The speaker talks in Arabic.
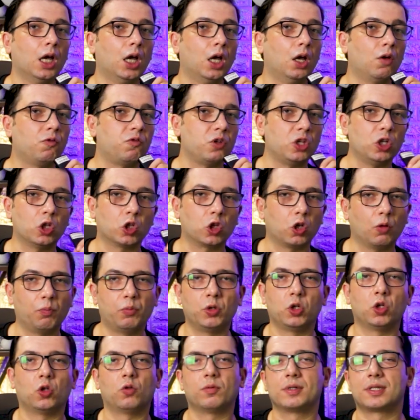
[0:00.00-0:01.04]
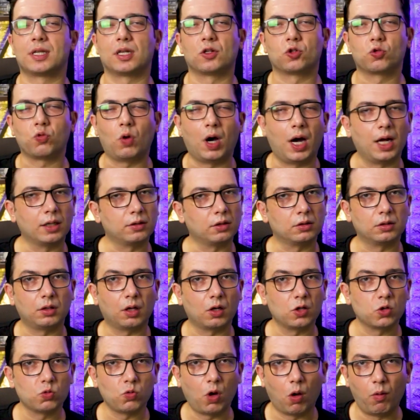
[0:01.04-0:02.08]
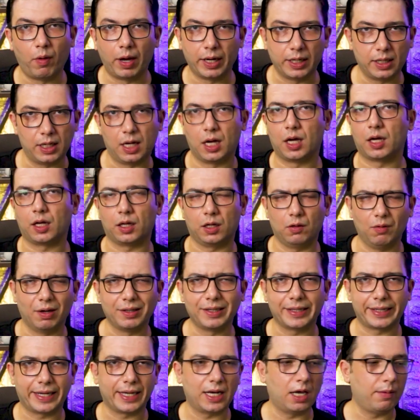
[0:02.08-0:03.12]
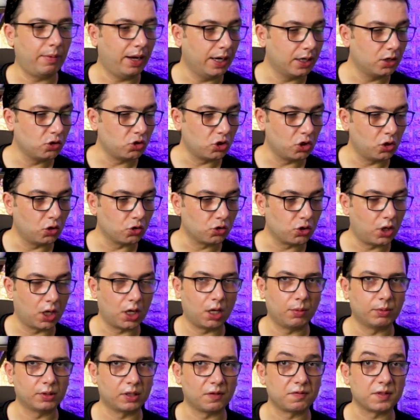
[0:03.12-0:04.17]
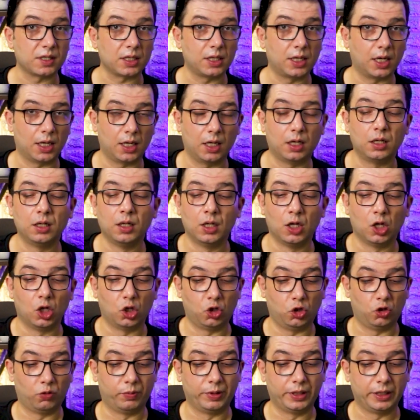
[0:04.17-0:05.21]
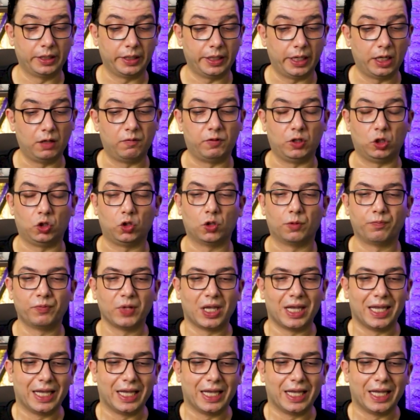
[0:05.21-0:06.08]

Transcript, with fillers: آه، فيني اطلب منه مثلا شو حاله الطقس والى اخره وهذا كلام حنجي له ان شاء الله بالتفصيل هلا ضمن الفيديو